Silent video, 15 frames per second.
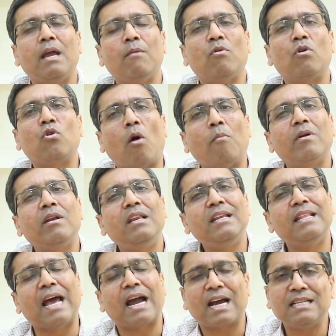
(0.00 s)
এবং কমনলি
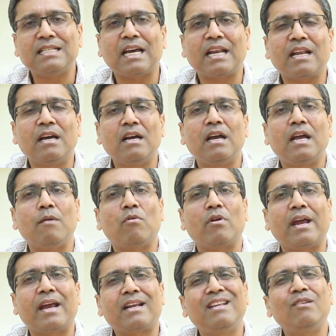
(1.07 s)
দেখা যায় না এবং
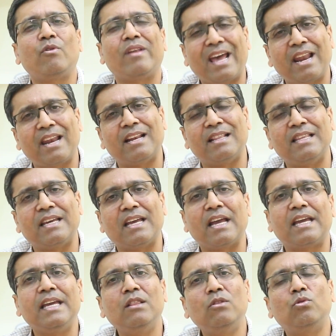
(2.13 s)
একটু রেয়ারের দিকে
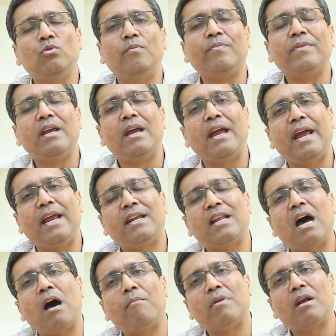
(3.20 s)
কিন্তু এটা
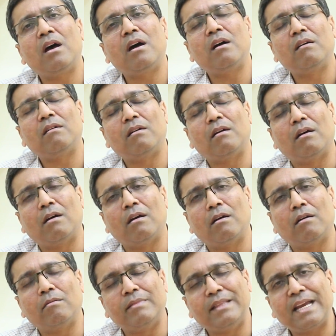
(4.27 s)
আমরা
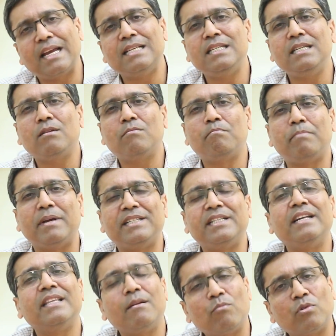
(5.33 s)
দেখেছি
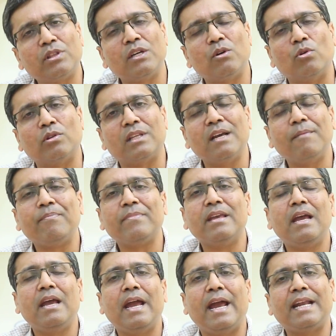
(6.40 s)
পেশেন্টদের মধ্যে হতে
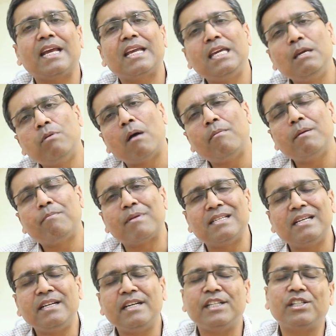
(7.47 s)
এটা কিভাবে
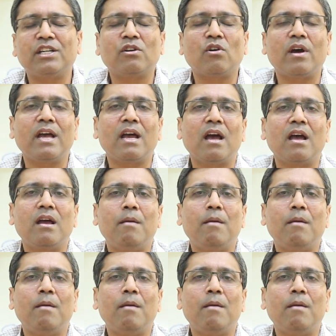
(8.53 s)
প্রেজেন্টেশন হয়